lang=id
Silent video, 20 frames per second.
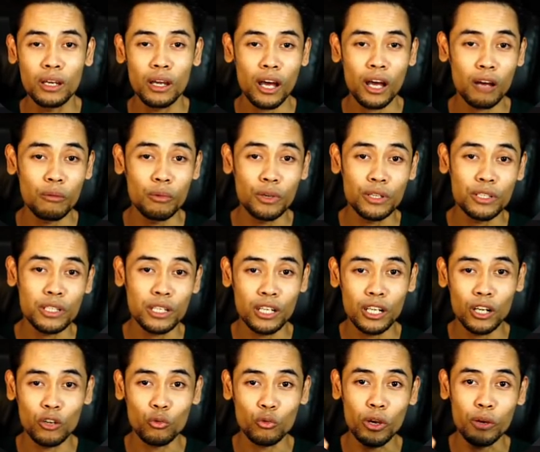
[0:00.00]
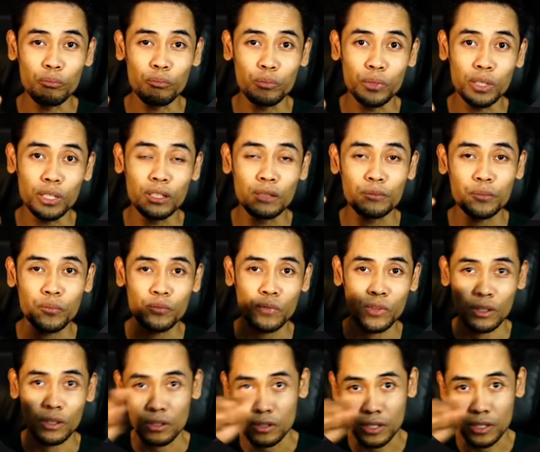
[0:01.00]
abc.wp
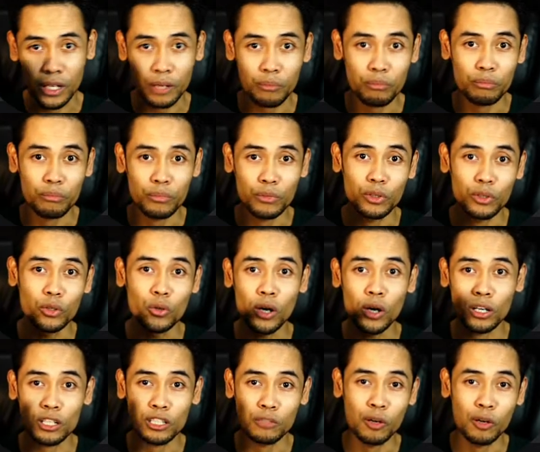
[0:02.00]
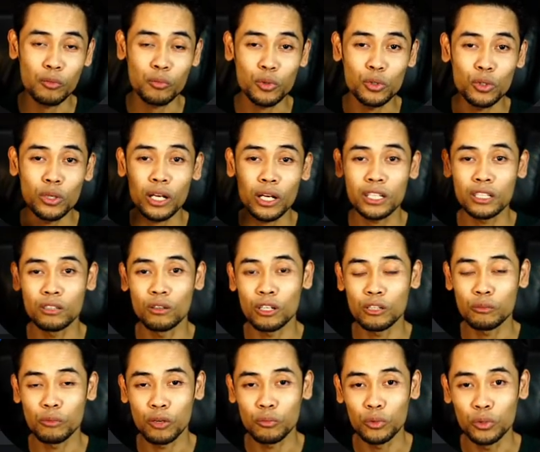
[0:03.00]
strip 250 kali
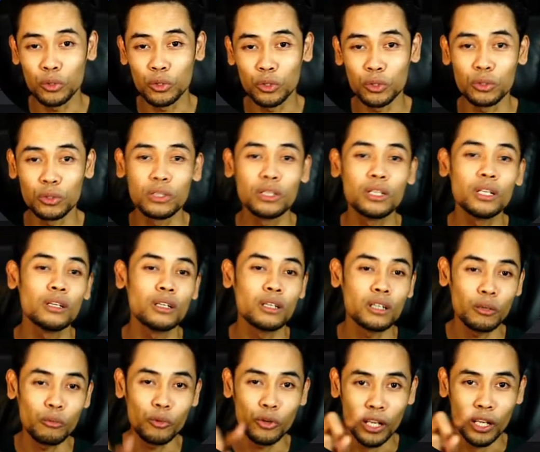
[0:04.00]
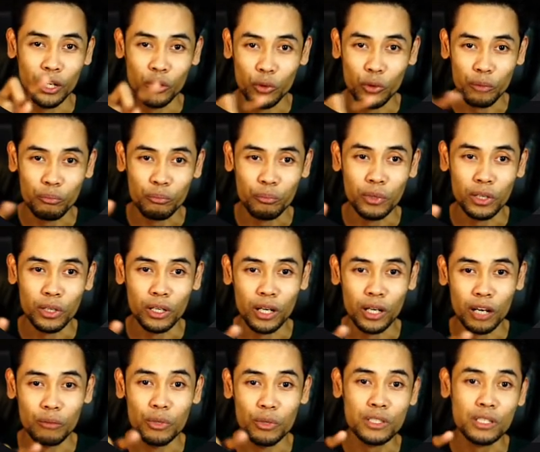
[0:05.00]
250 Kemudian web uh, eh,
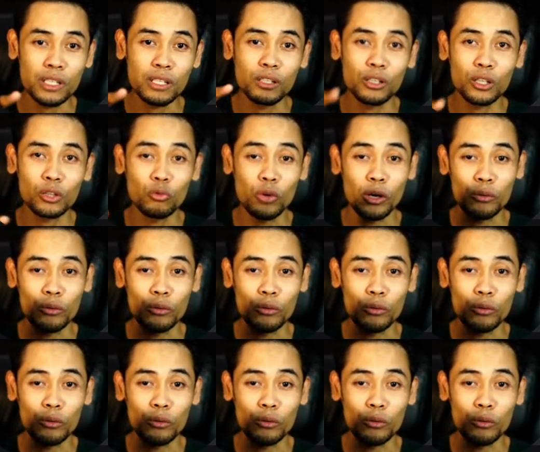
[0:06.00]
abc.webp